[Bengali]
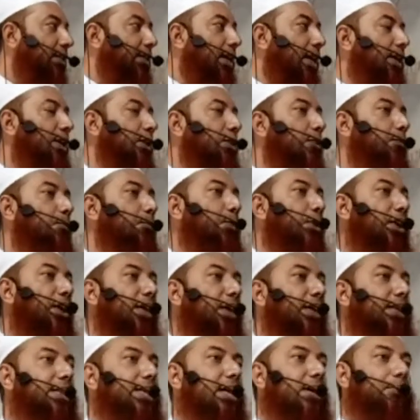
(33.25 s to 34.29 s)
চার নম্বর
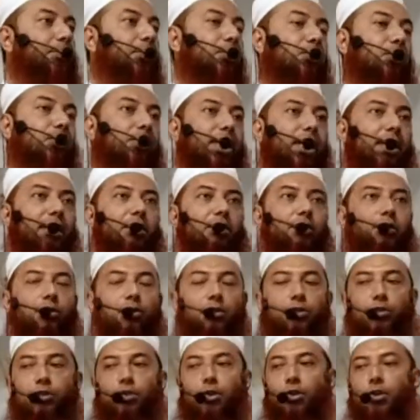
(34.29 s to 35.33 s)
হেজাব হলো তাদের
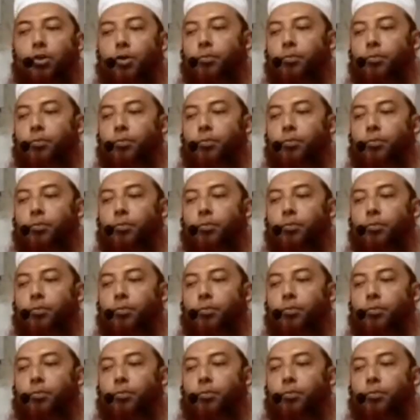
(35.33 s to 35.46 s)
জন্য